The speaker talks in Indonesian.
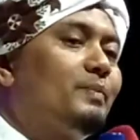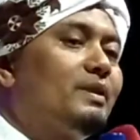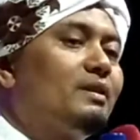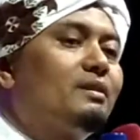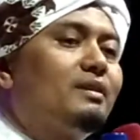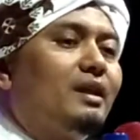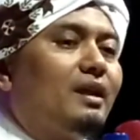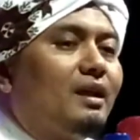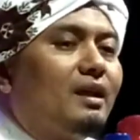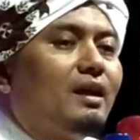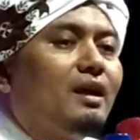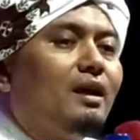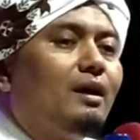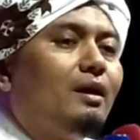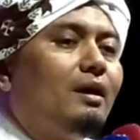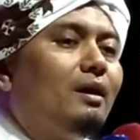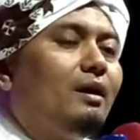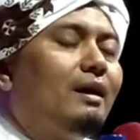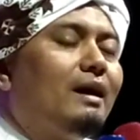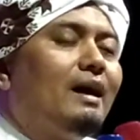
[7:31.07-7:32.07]
penting
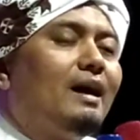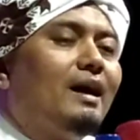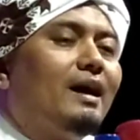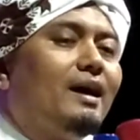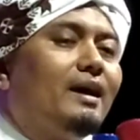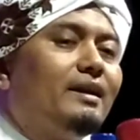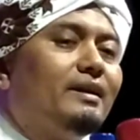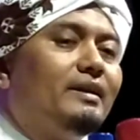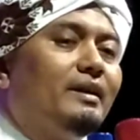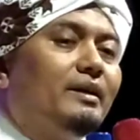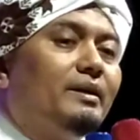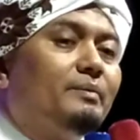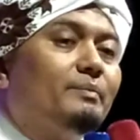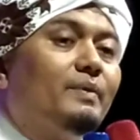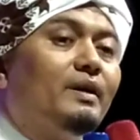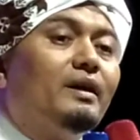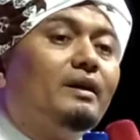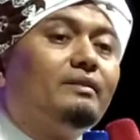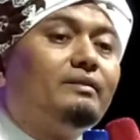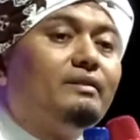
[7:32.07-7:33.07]
ahli
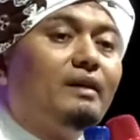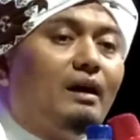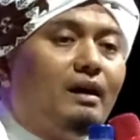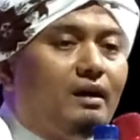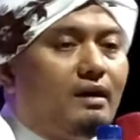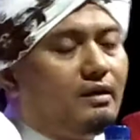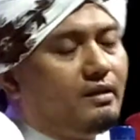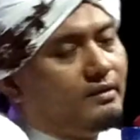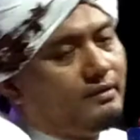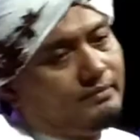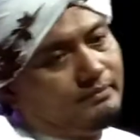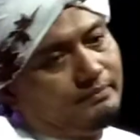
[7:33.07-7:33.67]
ibadah